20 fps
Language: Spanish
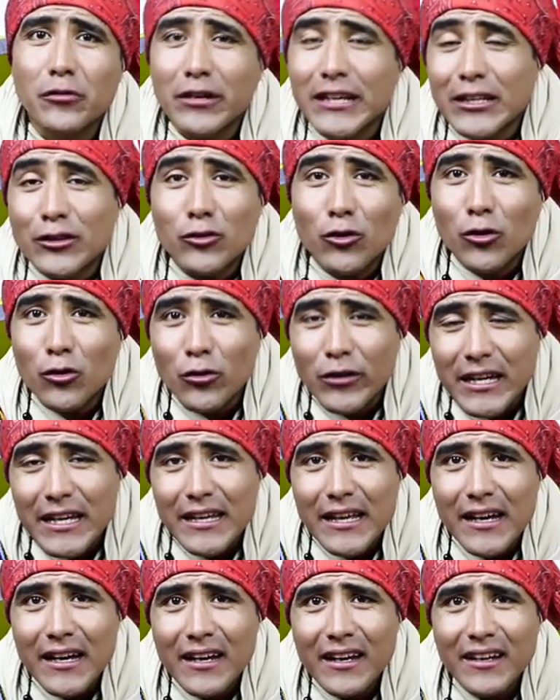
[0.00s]
porque todo
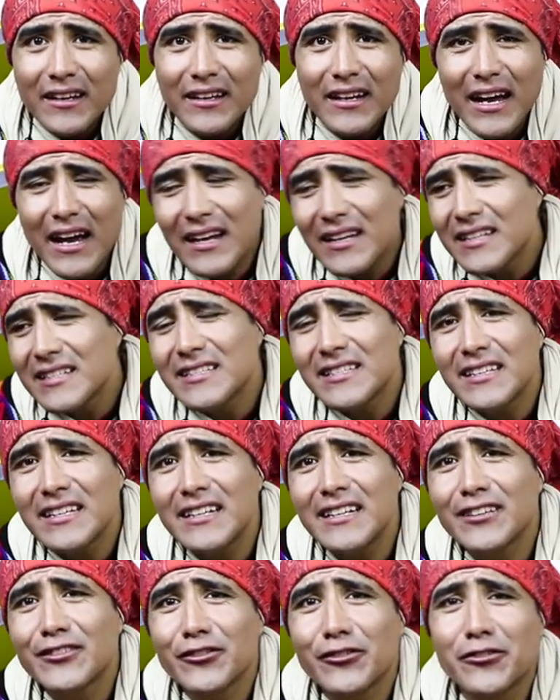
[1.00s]
queda aquí.
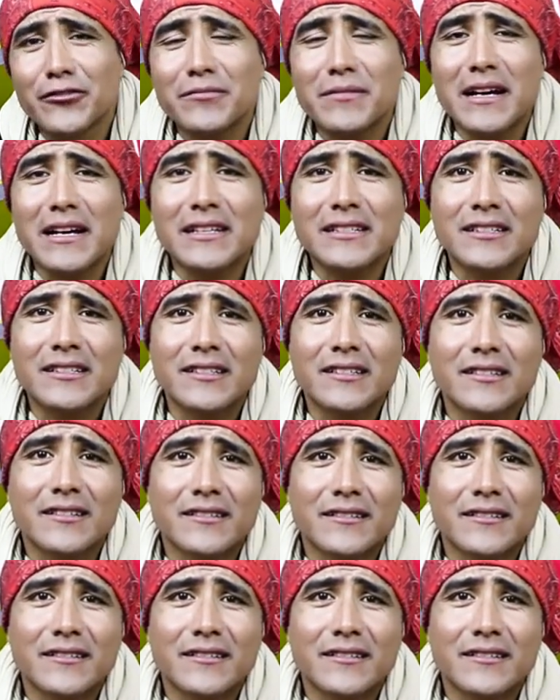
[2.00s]
nomás.